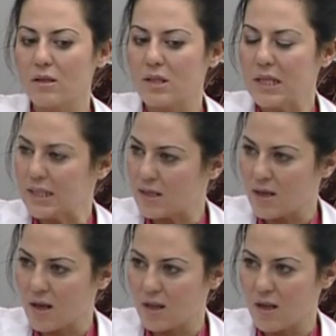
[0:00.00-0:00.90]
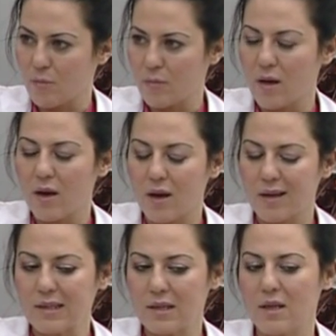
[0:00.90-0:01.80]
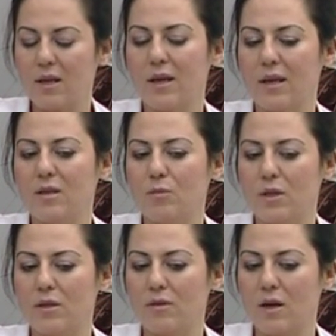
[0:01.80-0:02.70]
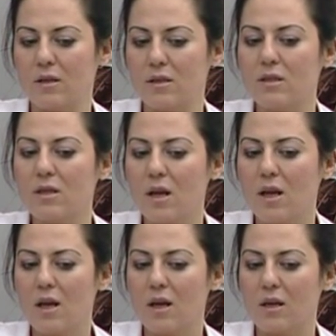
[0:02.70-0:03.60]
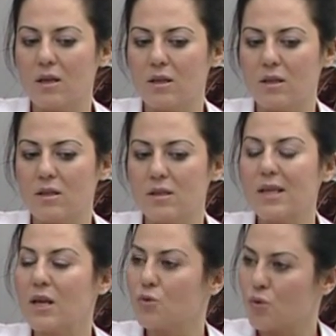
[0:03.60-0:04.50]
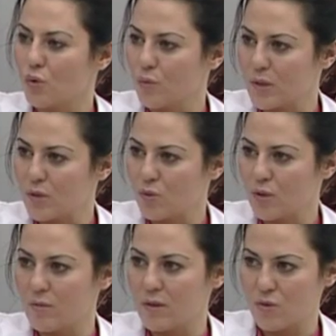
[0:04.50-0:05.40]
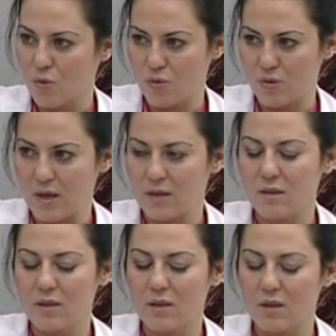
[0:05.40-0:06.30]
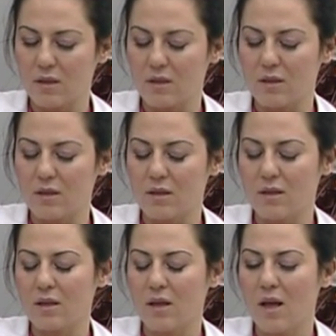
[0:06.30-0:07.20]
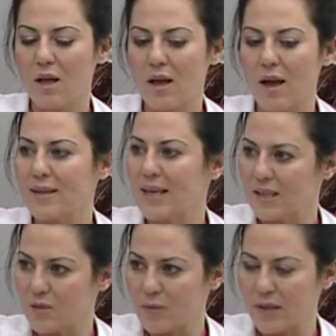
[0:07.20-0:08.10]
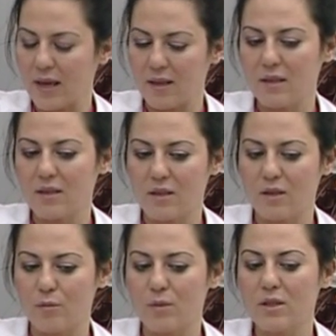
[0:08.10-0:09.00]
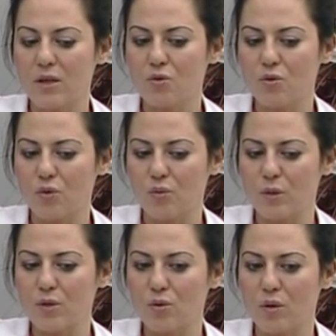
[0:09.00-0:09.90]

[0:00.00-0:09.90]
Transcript: ciltte yağlanma, akneye eğilimleri vardır. E, saç dökülmesi olabilir önden. E, erkek tipi kellik dediğimiz saç dökülmesi